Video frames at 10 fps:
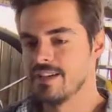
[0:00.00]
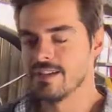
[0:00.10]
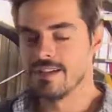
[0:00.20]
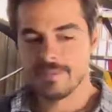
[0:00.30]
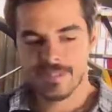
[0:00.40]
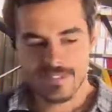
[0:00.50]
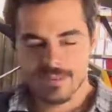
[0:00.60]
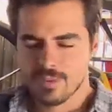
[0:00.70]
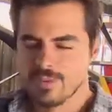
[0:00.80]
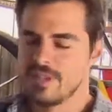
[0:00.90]
E, hepsi de
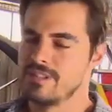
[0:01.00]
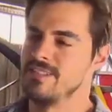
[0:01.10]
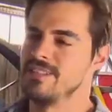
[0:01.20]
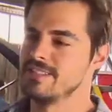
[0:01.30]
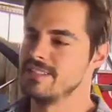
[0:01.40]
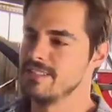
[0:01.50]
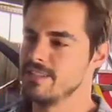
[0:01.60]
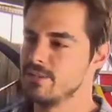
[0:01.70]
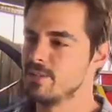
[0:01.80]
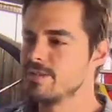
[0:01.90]
çok tatlı
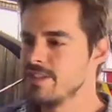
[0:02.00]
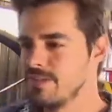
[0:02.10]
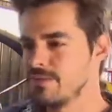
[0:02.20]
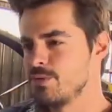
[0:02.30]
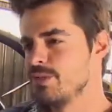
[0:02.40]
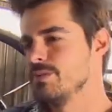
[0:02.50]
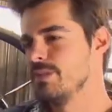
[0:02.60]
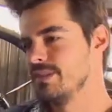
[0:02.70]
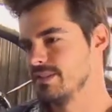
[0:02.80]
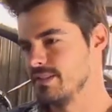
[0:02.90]
insanlar, çok naif, çok
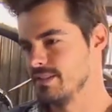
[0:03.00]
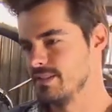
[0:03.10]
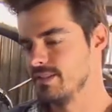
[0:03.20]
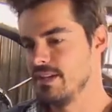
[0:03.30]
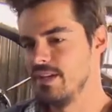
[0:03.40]
kibar insanlar.